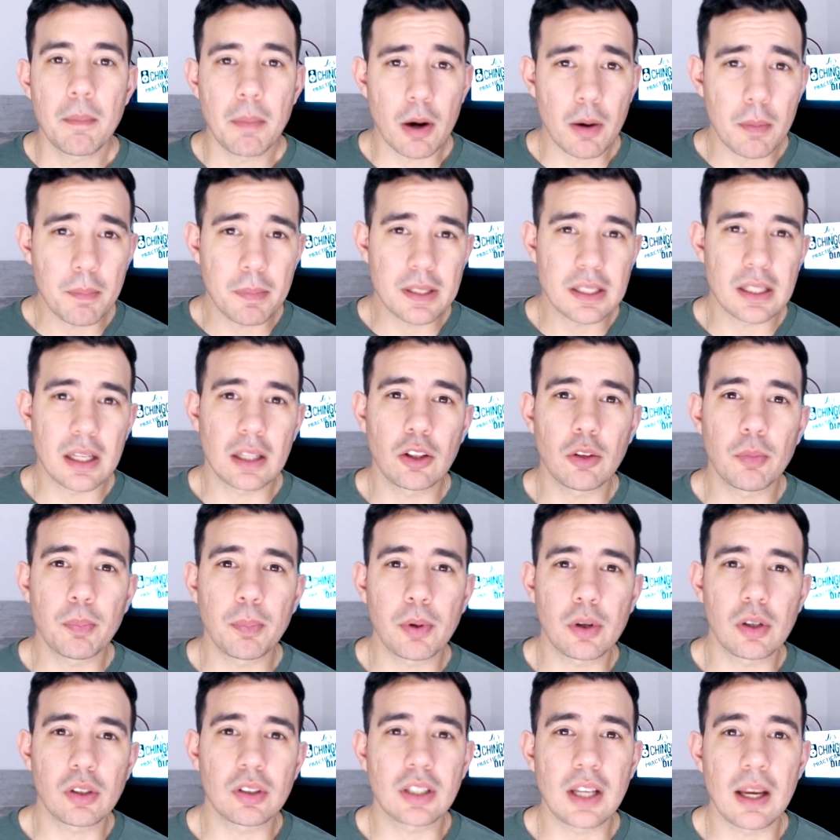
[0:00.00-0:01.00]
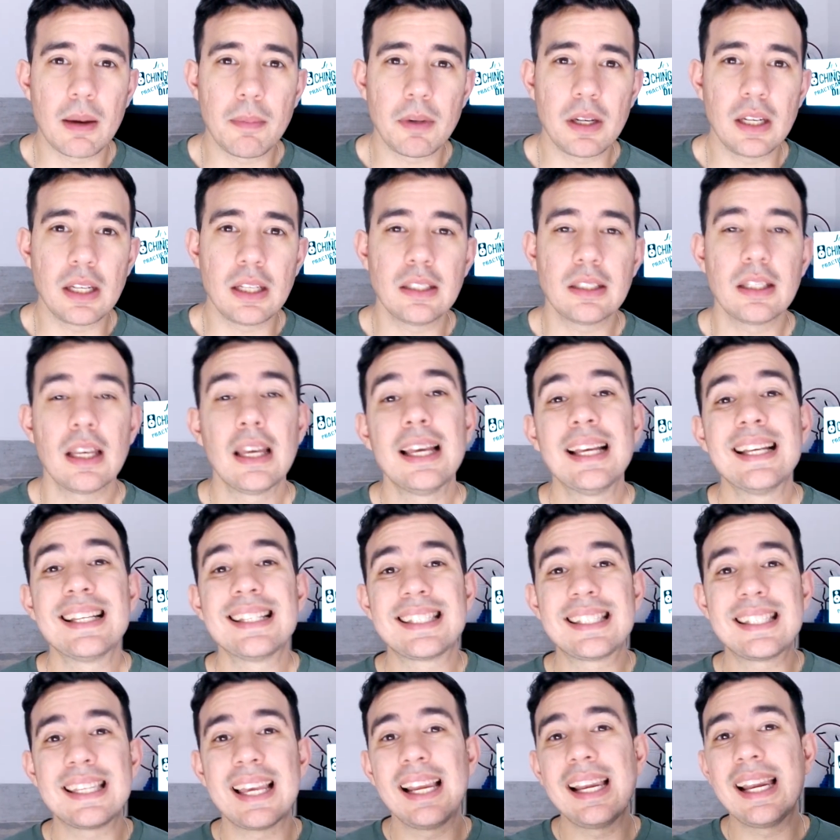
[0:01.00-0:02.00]
Pero empezando por los Géminis,
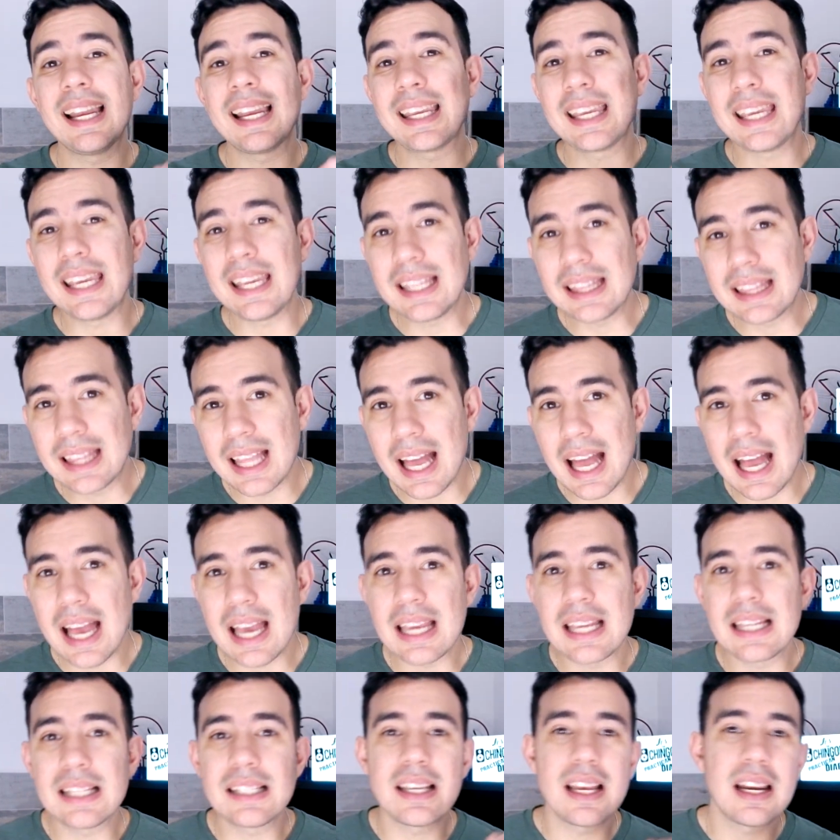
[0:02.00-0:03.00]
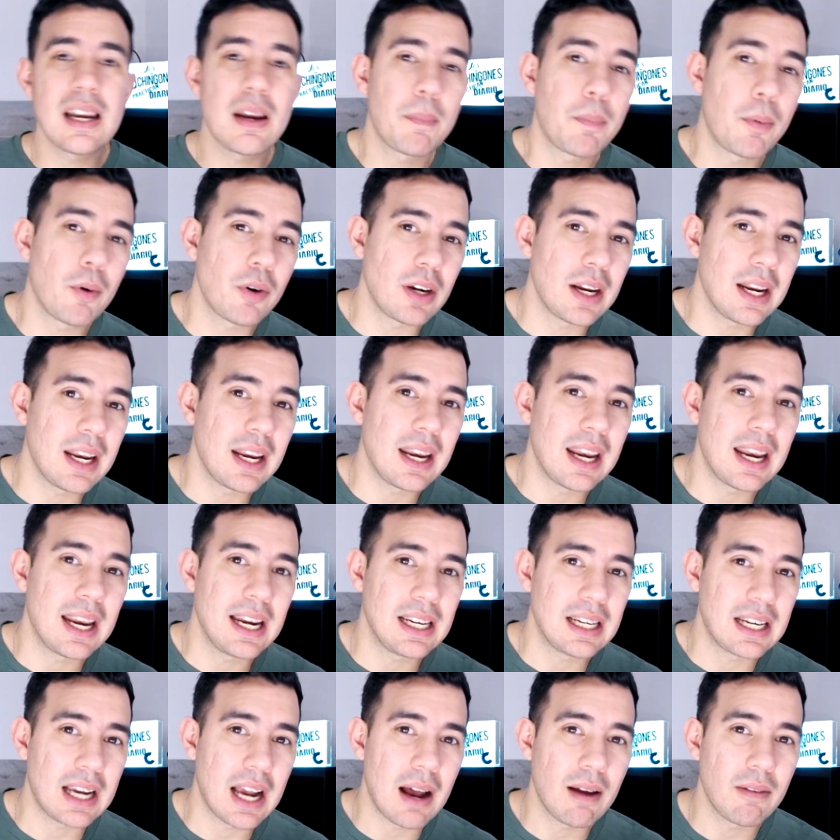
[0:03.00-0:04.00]
se le quita y se le pone
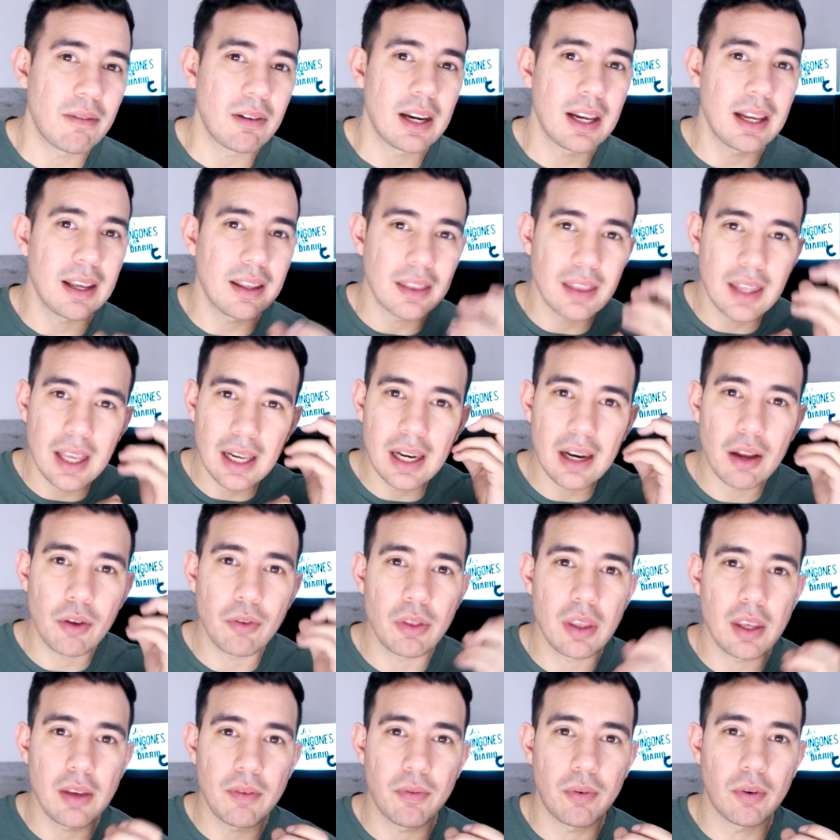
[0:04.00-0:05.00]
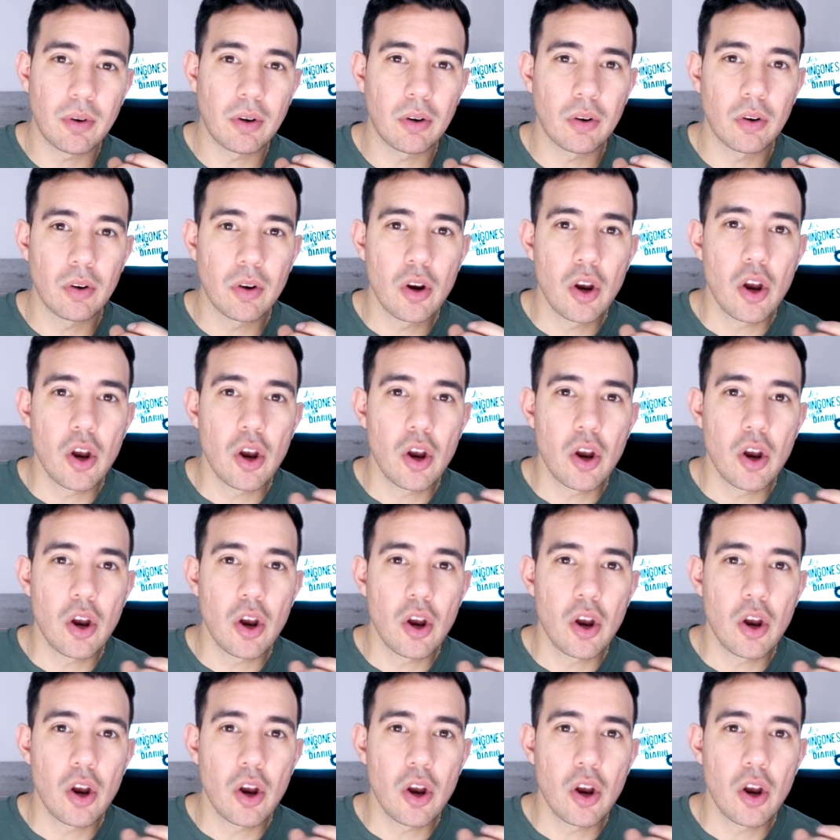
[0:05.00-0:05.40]
el cable del audífono.